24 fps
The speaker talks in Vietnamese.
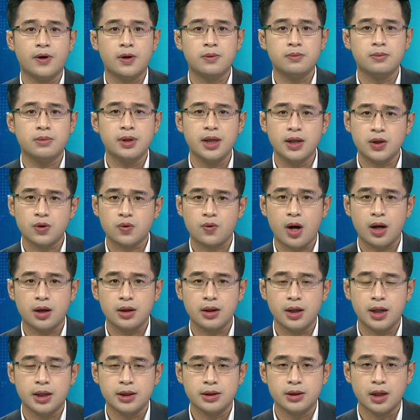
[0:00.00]
vong liên
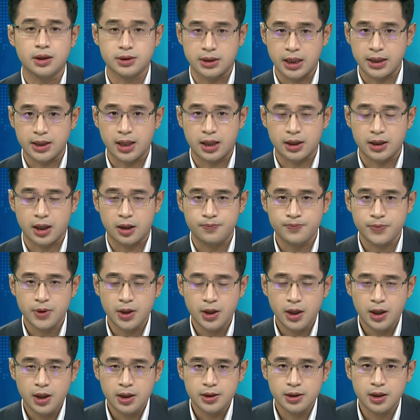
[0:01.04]
quan đến thời tiết nắng nóng.
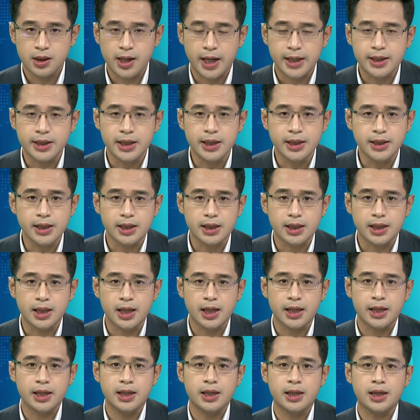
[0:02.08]
Nước Anh ghi nhận
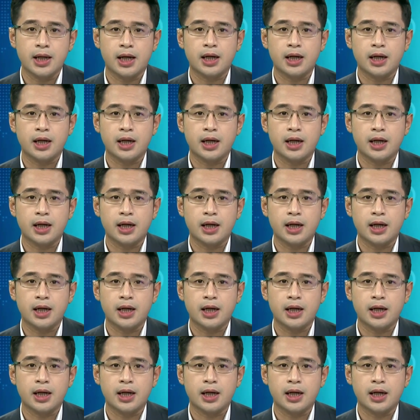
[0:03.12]
ngày